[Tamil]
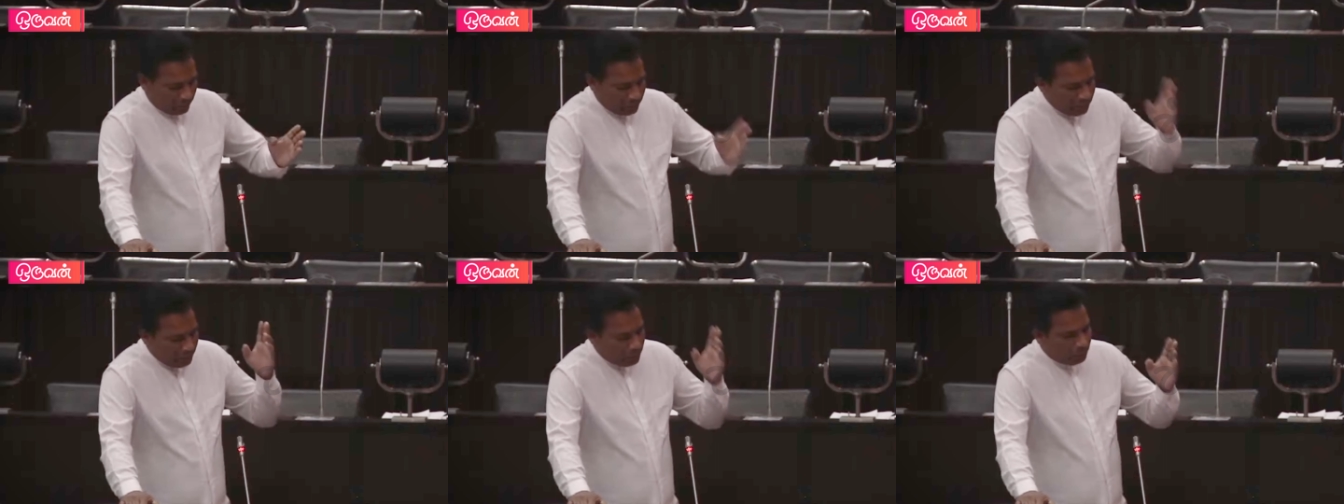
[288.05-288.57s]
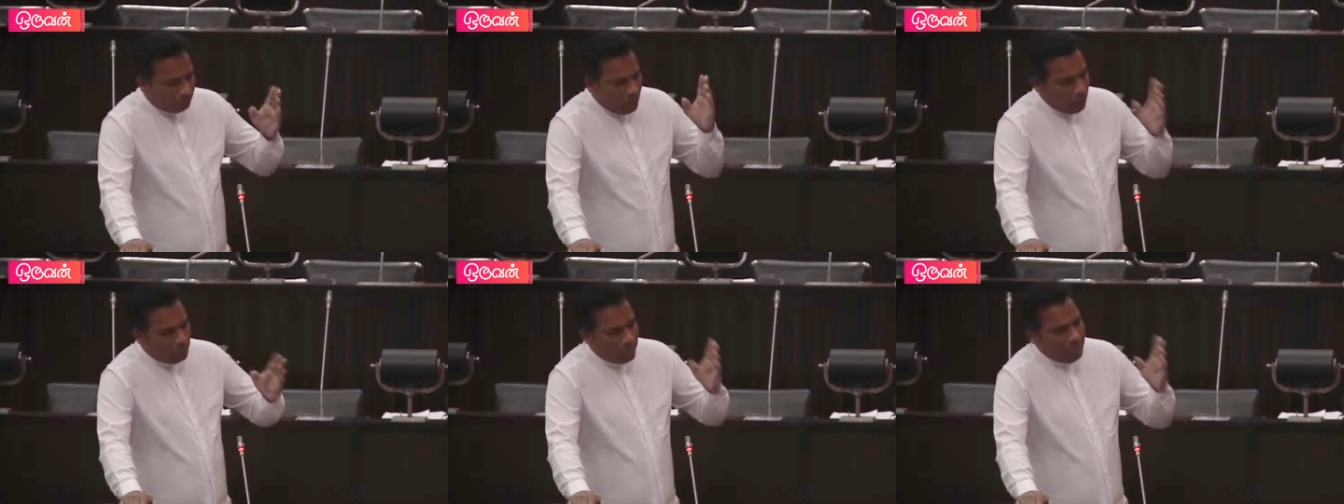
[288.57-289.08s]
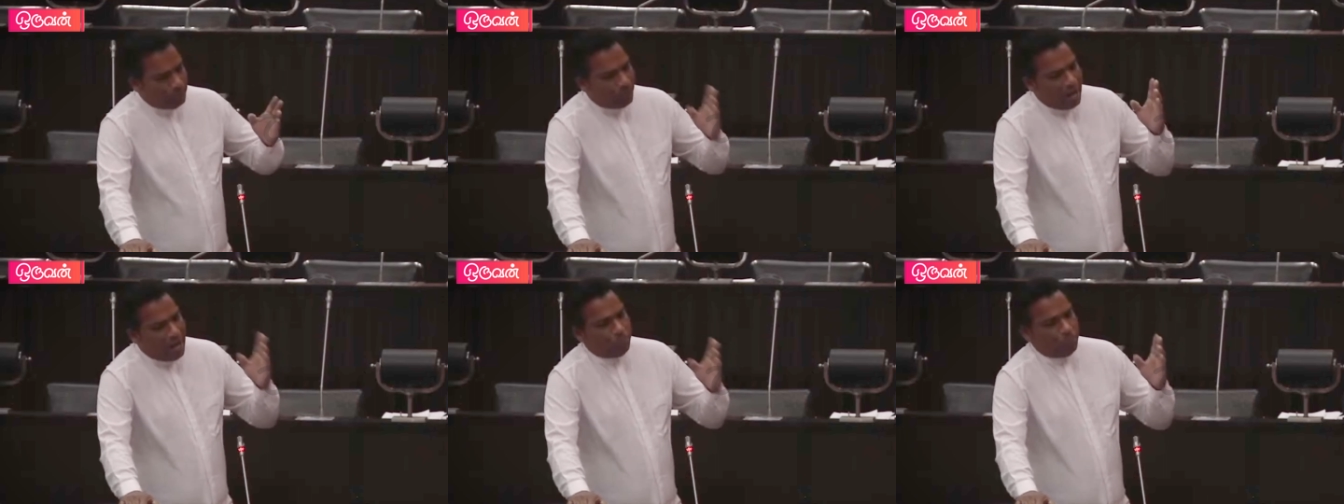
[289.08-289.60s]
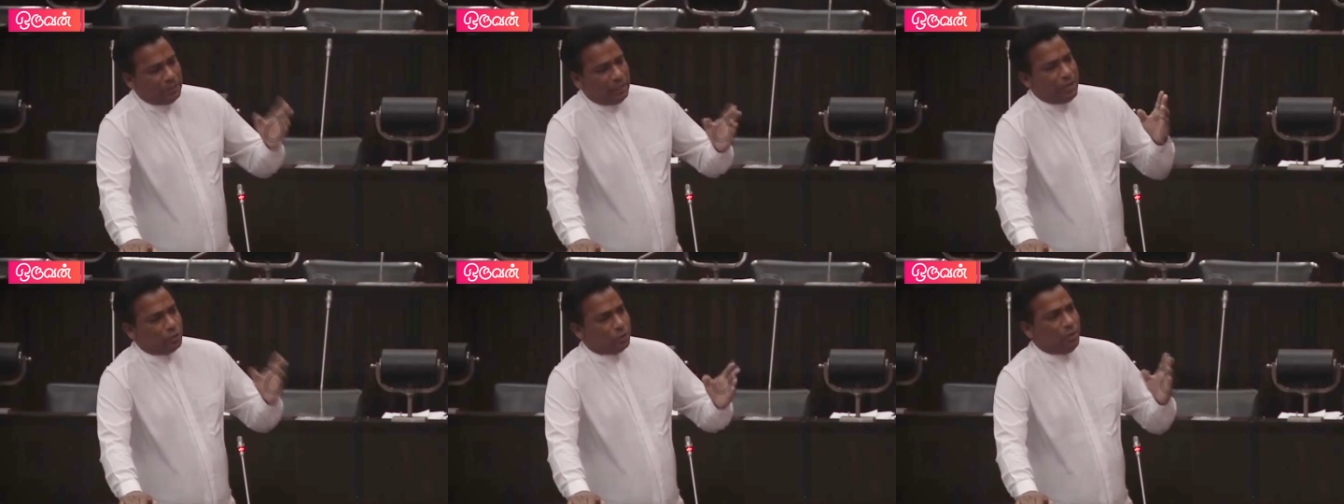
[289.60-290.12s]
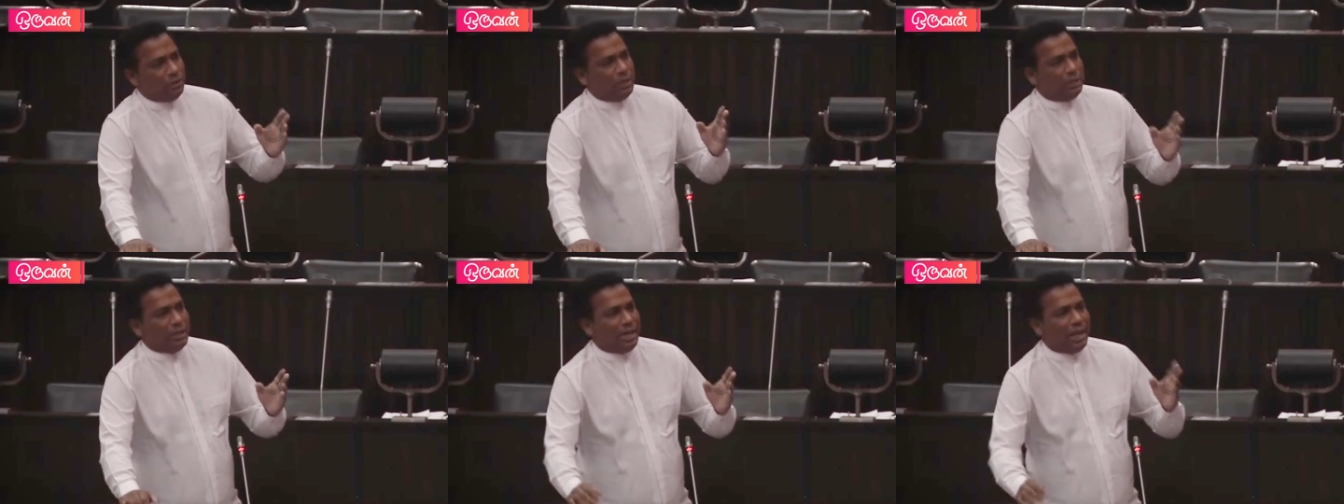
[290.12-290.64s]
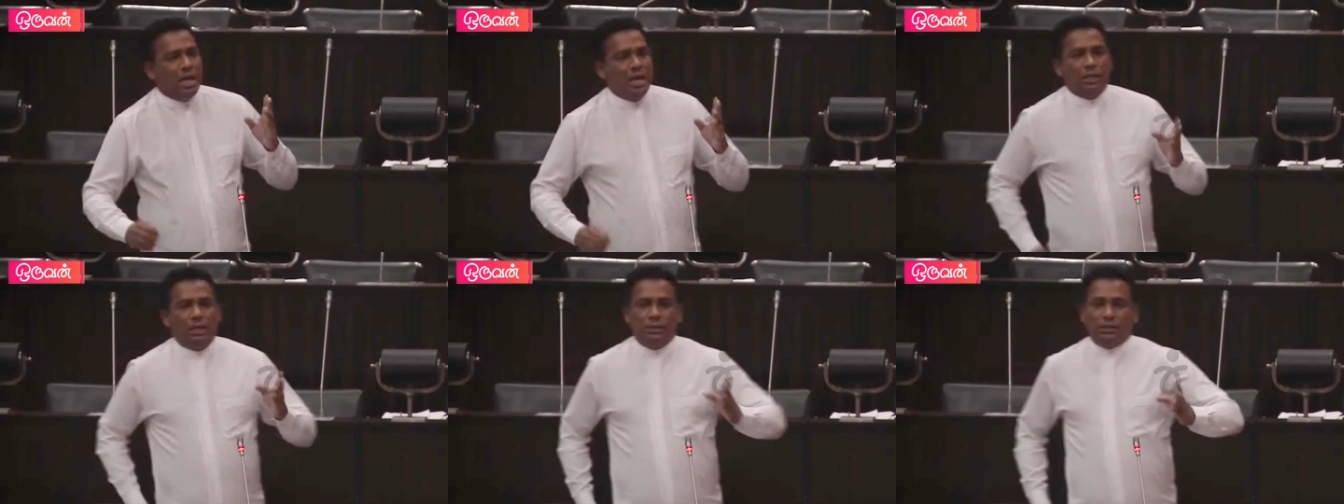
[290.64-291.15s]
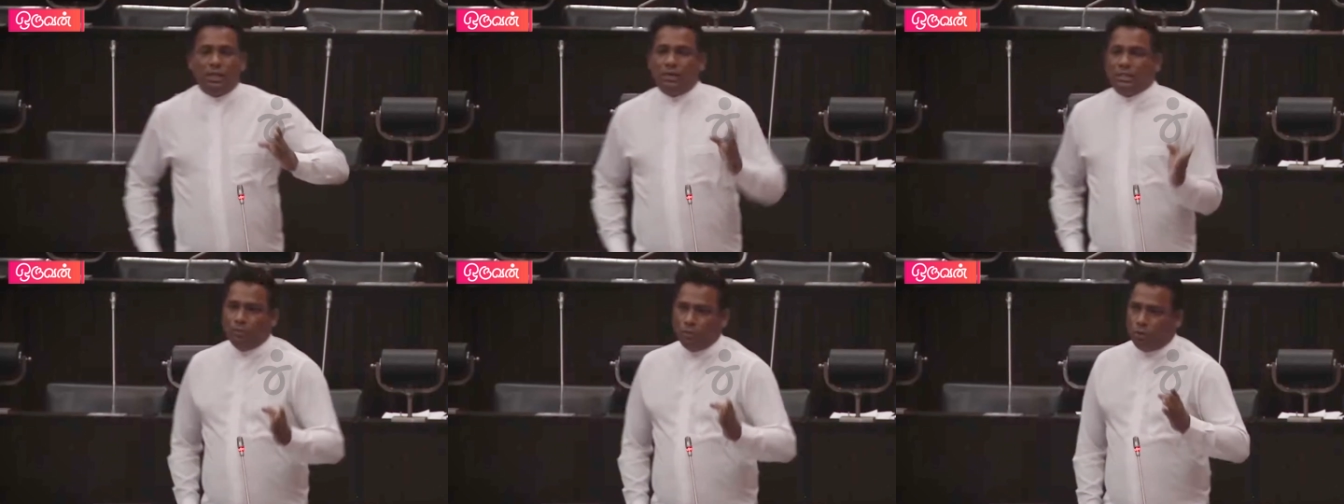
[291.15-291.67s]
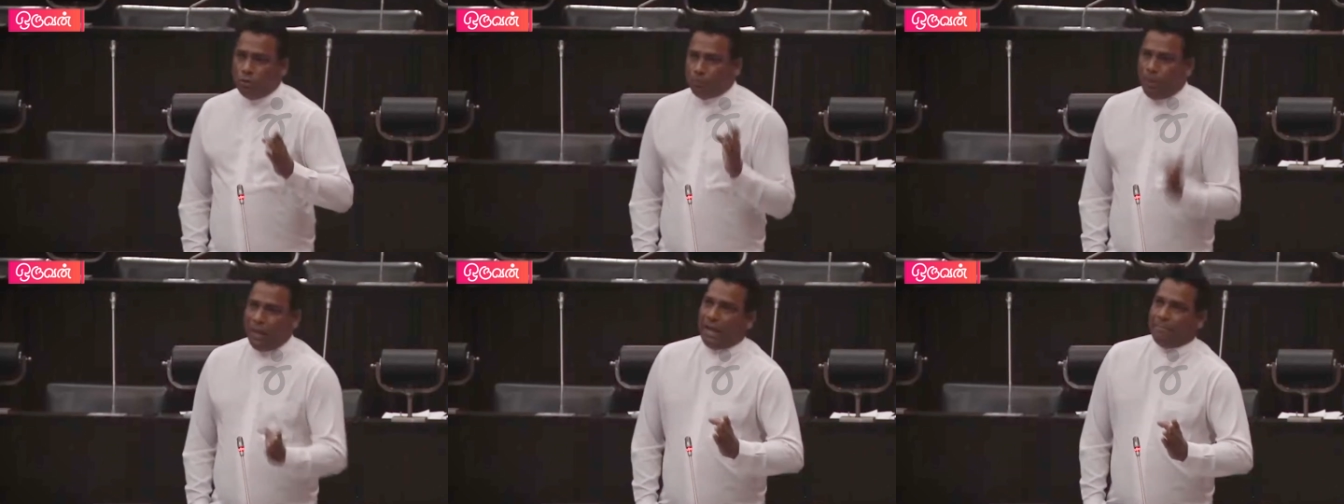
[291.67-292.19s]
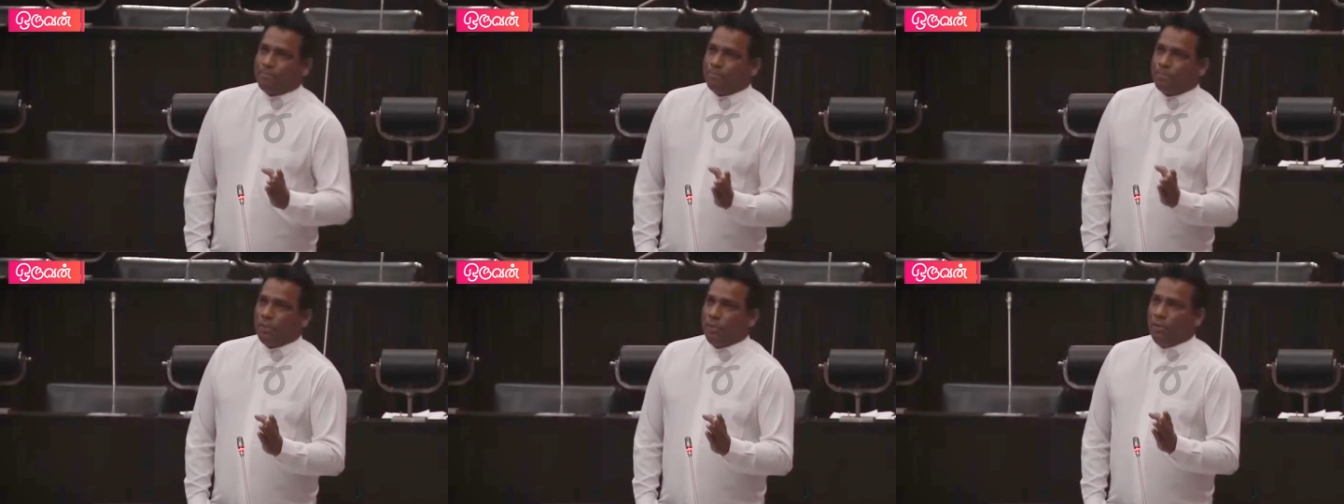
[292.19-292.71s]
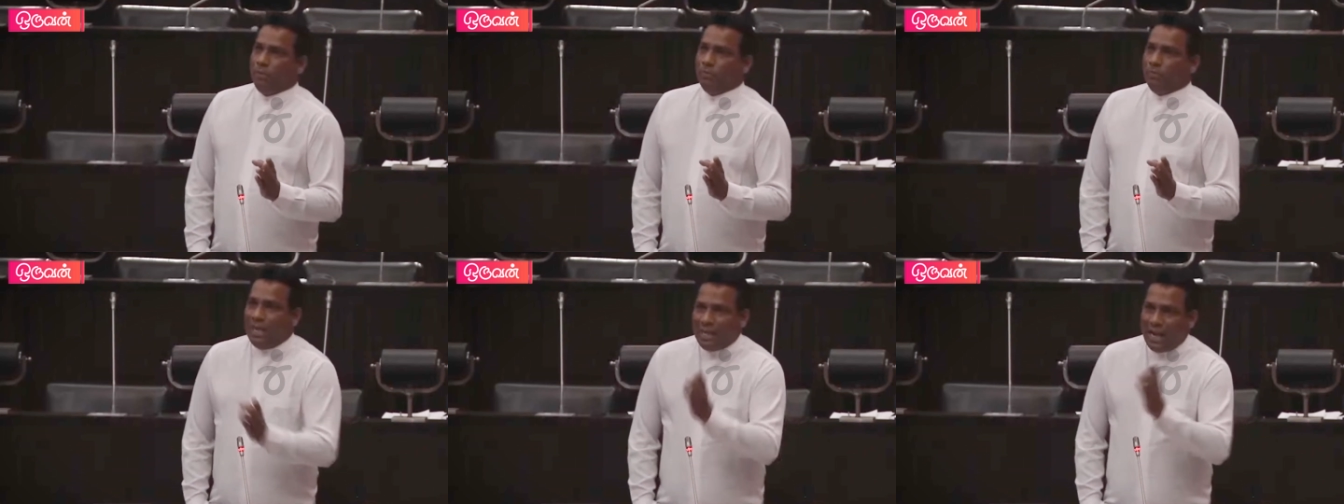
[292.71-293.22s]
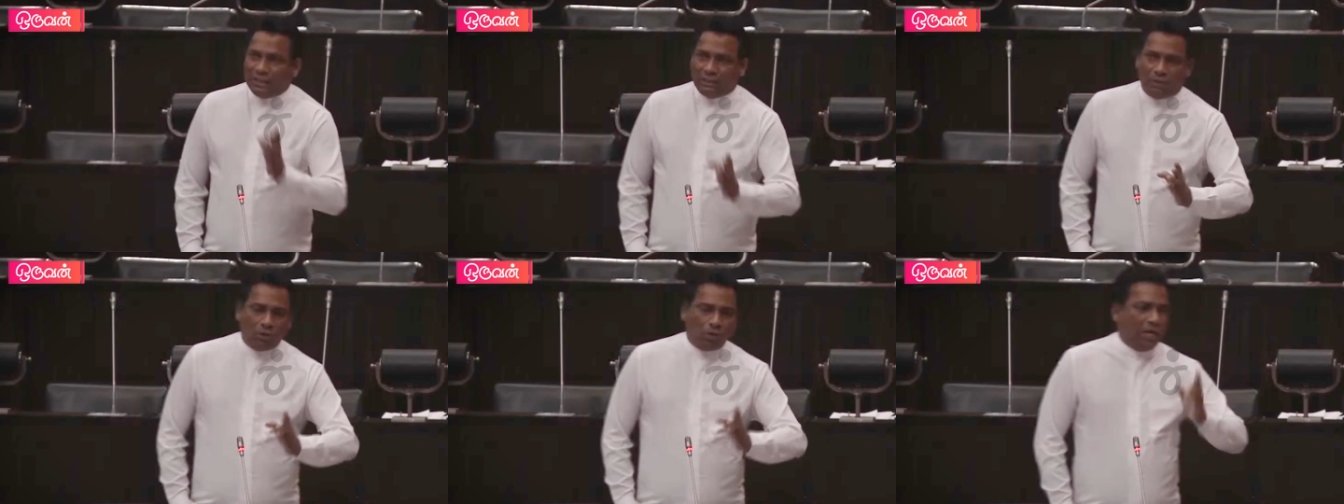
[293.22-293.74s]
இந்த இவ்வளவு பெரிய பாதிப்புகளை சுமந்திருக்கின்ற கிறிஸ்தவ சமூகம் உட்பட வெளிநாட்டவர்கள்